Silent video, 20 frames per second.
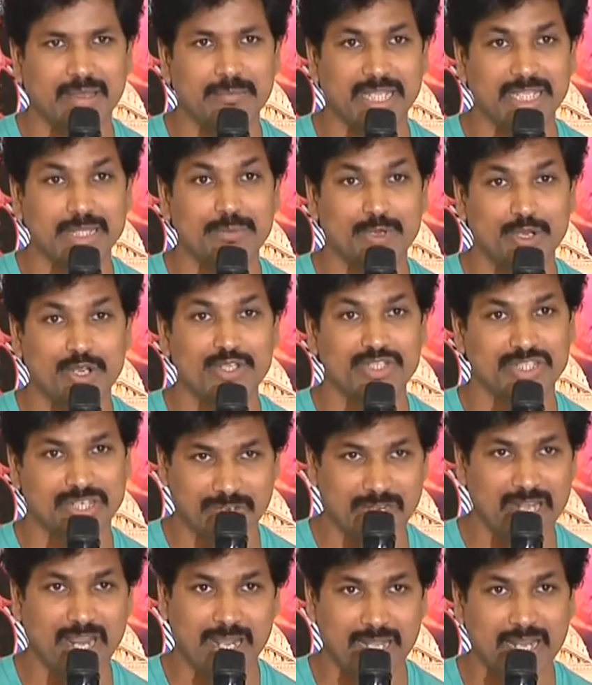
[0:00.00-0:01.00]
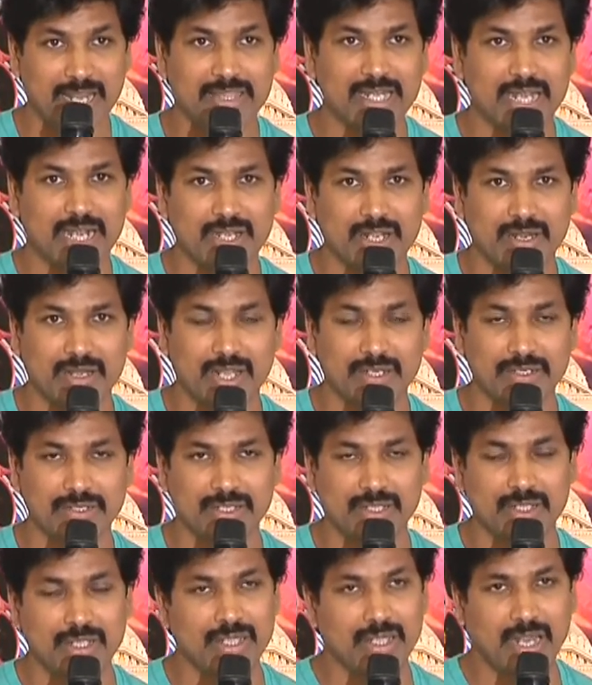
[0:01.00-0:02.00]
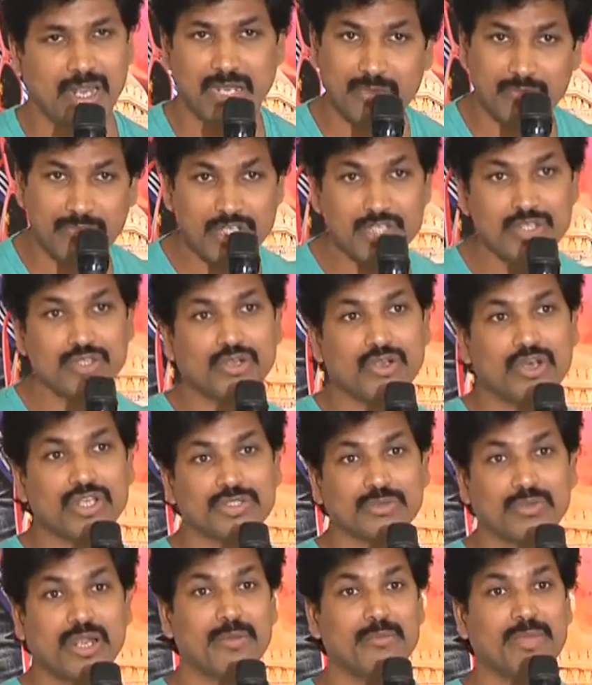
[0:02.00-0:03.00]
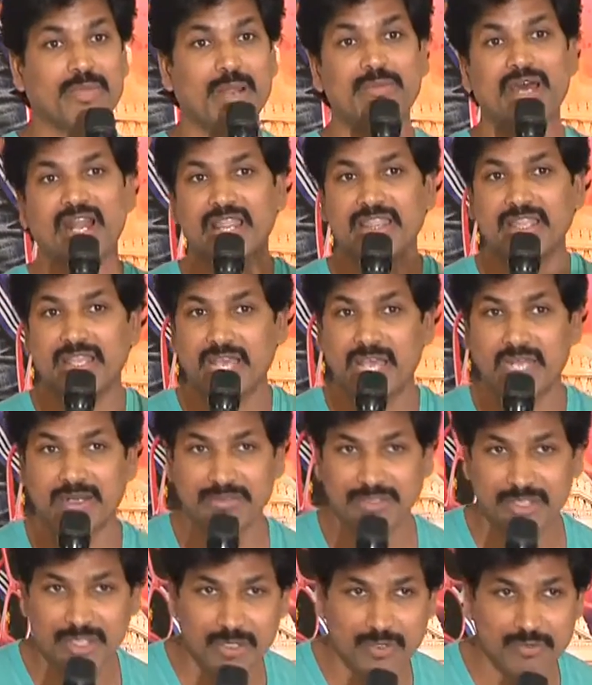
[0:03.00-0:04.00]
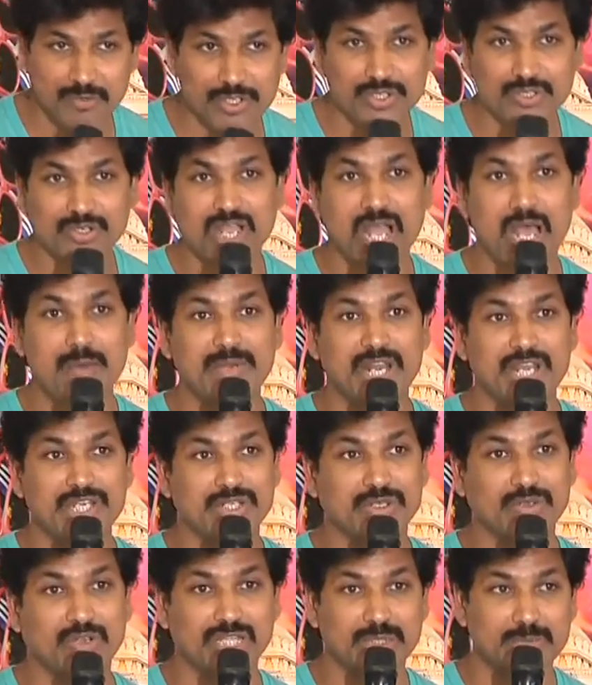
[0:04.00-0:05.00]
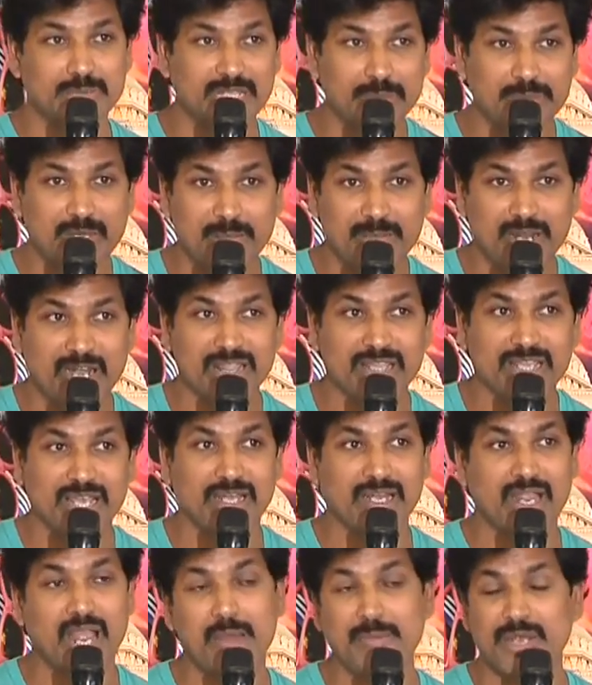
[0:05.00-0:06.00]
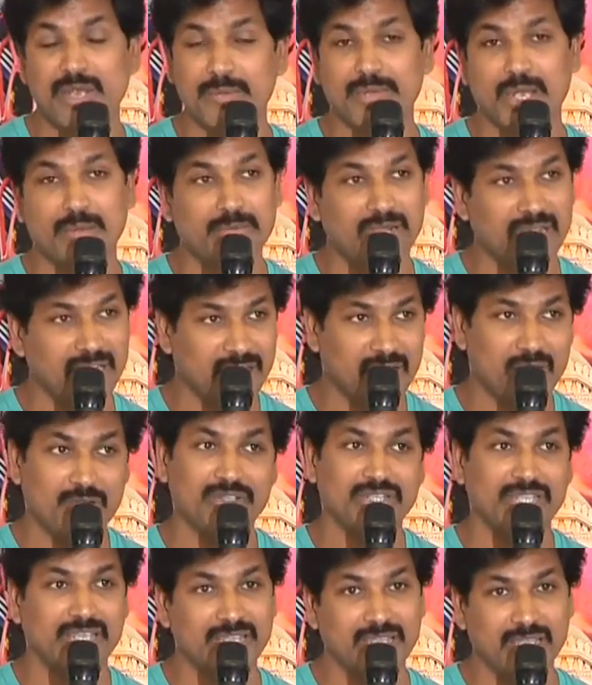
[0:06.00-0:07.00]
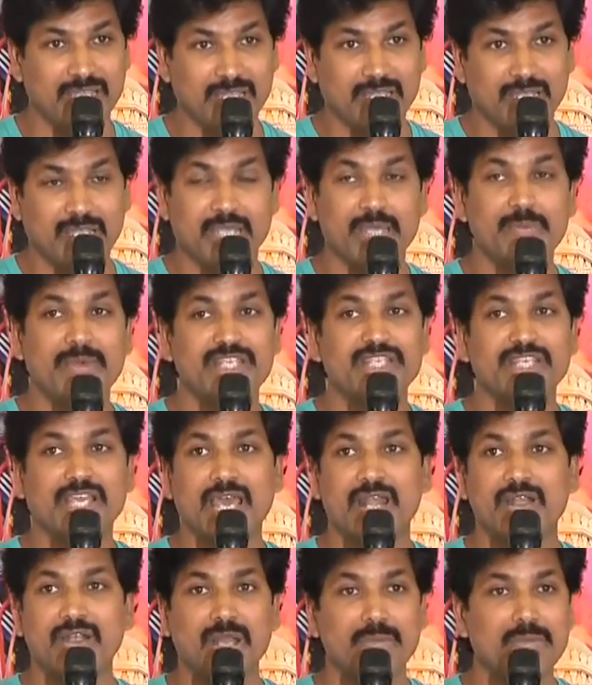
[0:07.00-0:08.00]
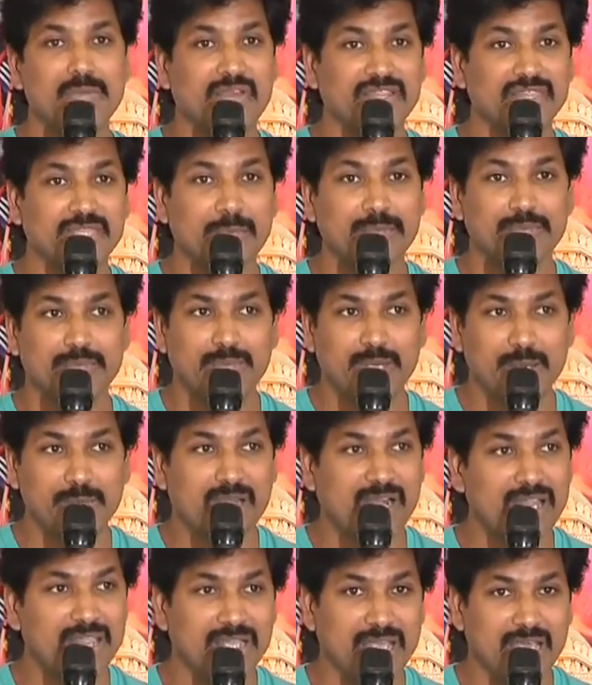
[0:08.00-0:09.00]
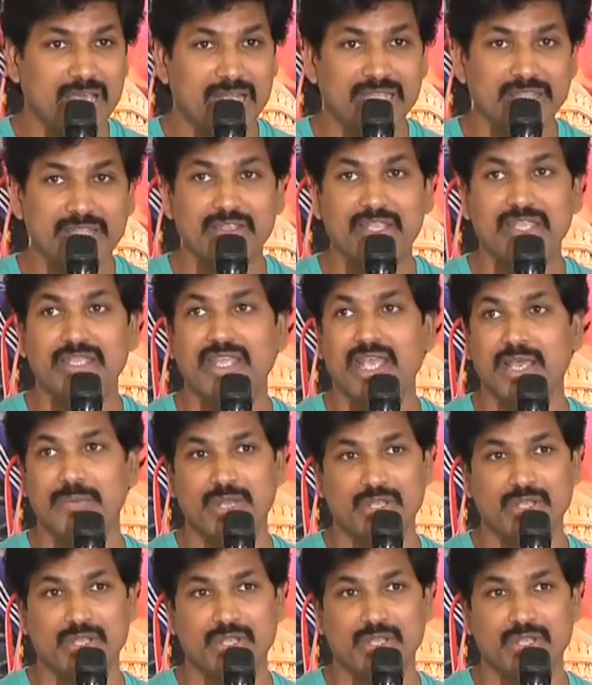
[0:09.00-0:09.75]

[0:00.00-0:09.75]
పెద్ద ప్రొడ్యూసర్లు వాళ్ళందరూ అంటున్నారు అండ్ విష్ణు కోసం అండ్ బ్రహ్మానందం గారు విష్ణు కాంబినేషన్ కొంతమంది బ్రహ్మానందం గారి కామెడీ బ్రహ్మాండంగా ఉంది ఈ మధ్యకాలంలో మేము ఇంత బ్రహ్మానందంగా ఇంత ఇదిగా